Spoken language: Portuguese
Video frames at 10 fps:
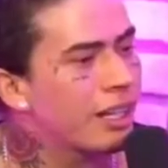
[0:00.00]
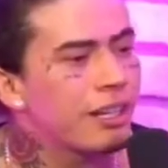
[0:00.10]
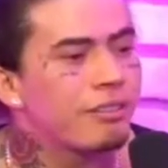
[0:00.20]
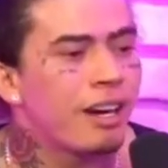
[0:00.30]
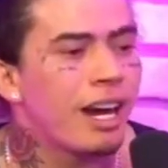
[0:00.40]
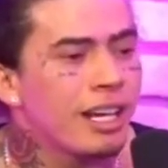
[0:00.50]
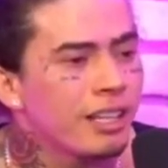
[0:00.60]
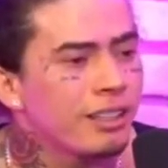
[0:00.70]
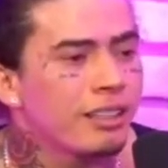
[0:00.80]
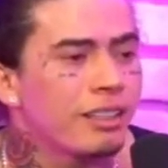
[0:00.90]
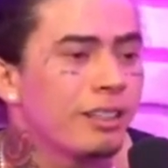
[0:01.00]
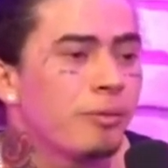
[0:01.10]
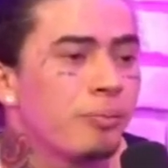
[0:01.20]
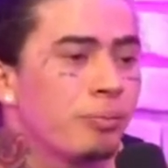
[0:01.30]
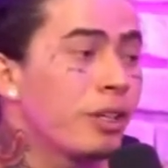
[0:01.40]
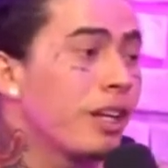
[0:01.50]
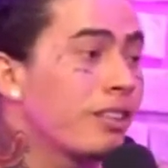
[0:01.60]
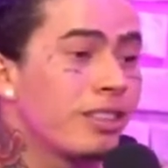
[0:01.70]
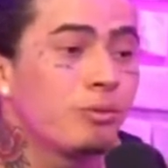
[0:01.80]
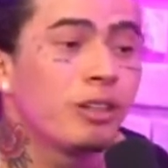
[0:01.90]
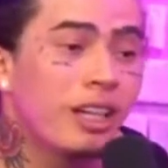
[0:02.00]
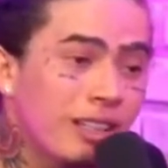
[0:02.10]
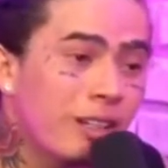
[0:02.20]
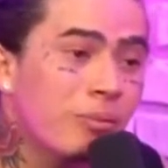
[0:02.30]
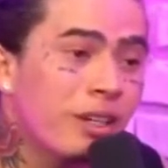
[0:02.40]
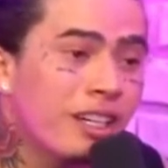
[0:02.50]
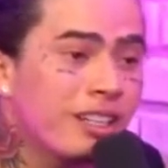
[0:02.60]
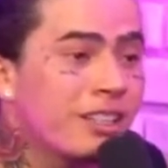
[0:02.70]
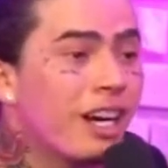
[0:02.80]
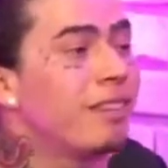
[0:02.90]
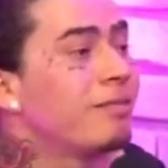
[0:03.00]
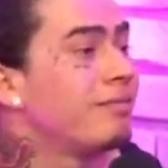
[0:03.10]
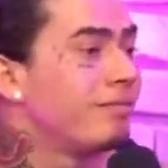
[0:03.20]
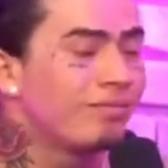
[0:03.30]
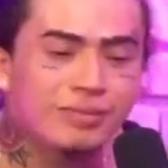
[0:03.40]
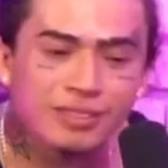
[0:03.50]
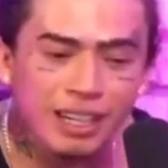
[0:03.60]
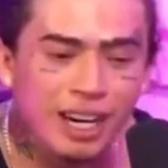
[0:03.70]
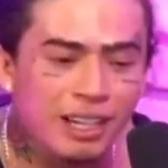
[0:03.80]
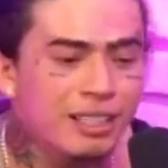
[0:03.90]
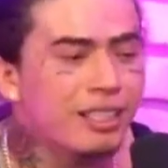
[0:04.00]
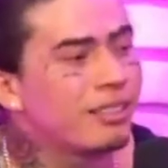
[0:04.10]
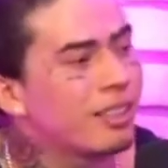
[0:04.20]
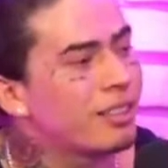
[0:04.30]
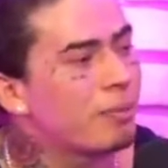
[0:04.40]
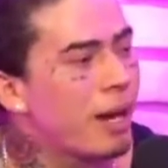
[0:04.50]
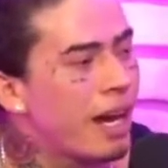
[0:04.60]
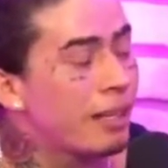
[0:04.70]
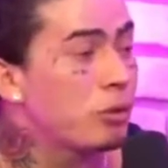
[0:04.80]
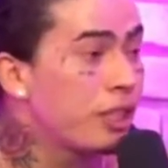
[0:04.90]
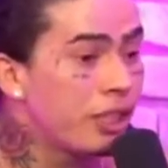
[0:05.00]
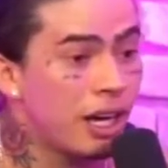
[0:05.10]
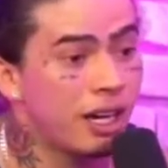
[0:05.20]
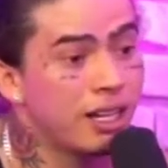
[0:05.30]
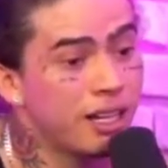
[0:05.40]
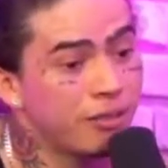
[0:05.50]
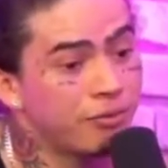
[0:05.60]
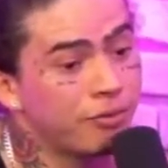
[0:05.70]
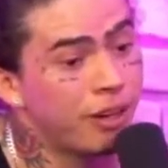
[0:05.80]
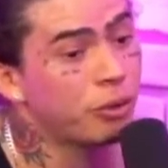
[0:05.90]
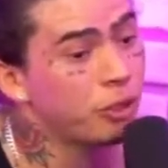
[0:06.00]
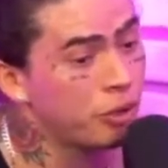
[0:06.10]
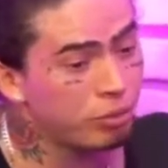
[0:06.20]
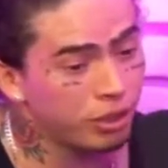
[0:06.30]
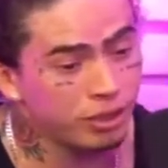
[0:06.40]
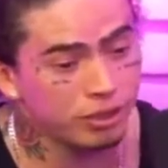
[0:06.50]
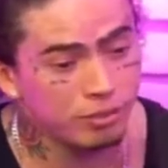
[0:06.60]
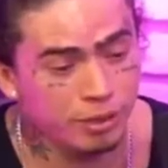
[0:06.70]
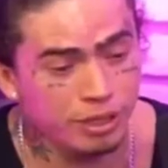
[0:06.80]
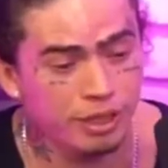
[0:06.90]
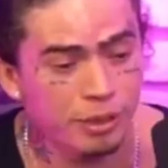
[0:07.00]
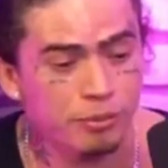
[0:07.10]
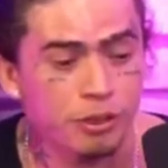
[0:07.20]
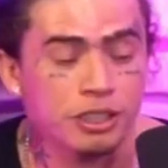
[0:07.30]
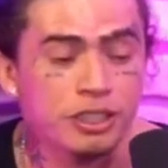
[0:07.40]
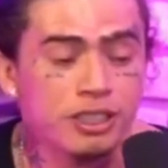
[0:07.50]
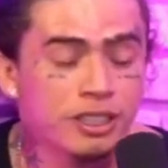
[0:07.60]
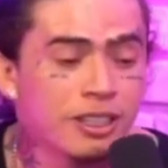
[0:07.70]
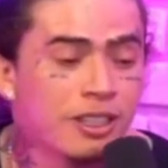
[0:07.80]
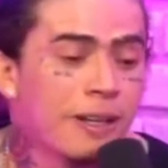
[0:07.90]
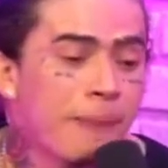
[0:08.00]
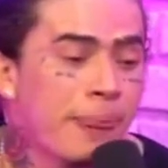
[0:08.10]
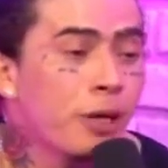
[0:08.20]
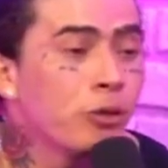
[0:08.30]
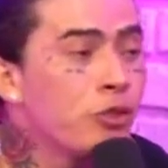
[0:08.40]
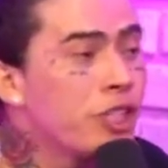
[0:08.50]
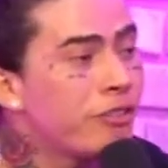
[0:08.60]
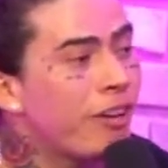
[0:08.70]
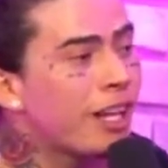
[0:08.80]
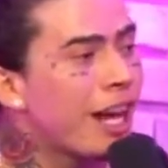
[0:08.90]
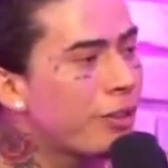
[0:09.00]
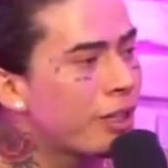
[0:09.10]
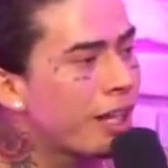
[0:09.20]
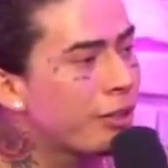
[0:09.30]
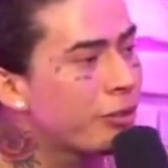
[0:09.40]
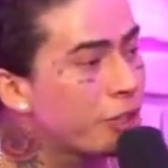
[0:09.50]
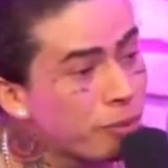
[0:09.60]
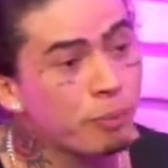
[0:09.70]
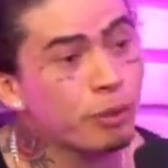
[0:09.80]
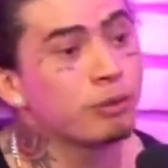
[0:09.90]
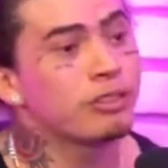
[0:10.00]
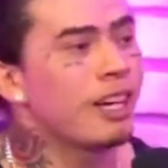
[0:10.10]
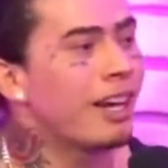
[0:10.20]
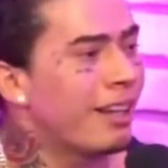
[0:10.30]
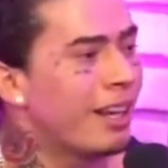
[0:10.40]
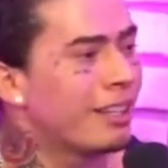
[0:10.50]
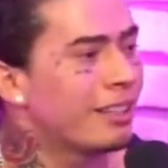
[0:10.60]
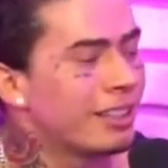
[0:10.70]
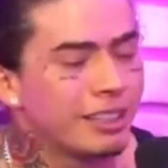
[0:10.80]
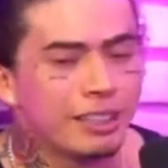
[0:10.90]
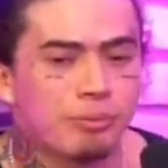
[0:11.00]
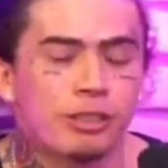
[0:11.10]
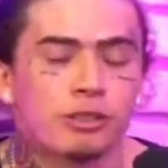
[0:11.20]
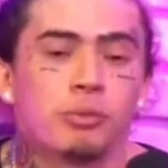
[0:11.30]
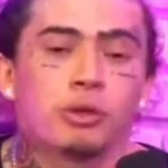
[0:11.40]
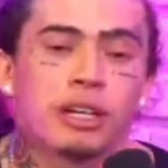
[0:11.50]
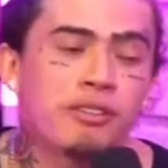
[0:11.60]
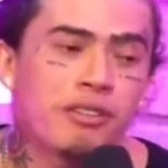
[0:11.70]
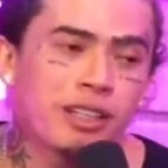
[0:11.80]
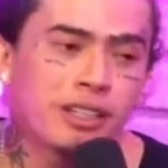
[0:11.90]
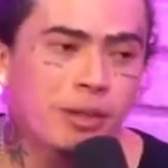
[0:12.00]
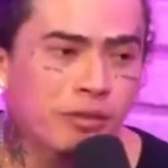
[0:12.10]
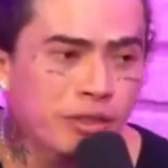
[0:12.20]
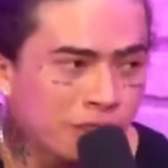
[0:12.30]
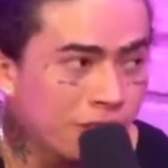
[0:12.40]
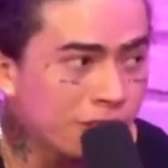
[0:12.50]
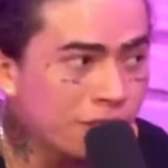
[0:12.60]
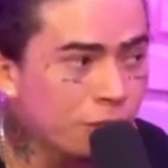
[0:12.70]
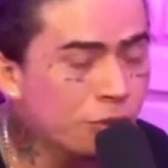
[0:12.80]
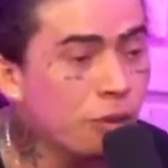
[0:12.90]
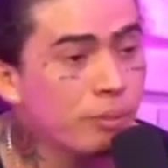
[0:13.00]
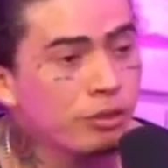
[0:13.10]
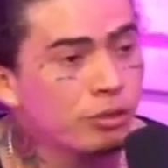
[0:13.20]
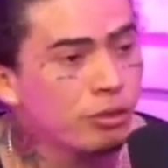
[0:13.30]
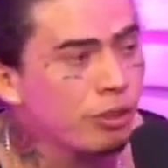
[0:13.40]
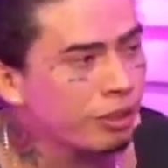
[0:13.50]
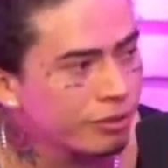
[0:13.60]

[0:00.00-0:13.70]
vai e por ela ser mulher também, já já cria-se essa parada. O que é. a galera falou de mim nesse meio tempo foi que eu não tinha falado nada, não tinha me pronunciado nada. Sim. Mas como eu estava falando aqui para vocês, eu sou uma pessoa.